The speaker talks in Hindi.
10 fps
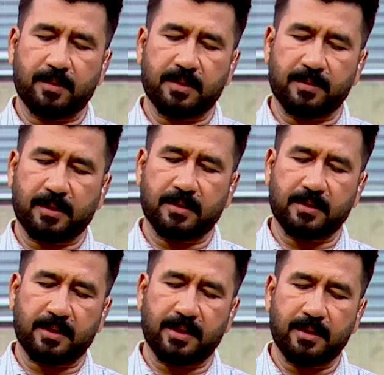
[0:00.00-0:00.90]
इसमें
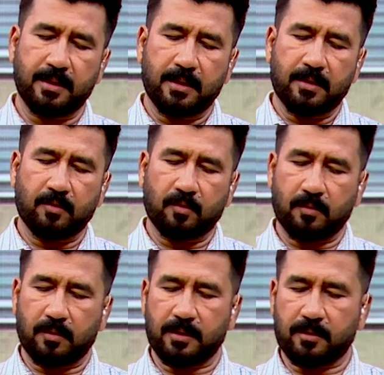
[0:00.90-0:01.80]
कसर है तो
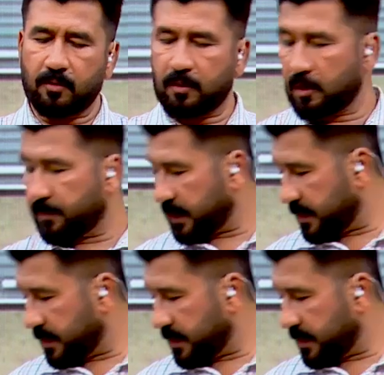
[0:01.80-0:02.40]
इसको और पकने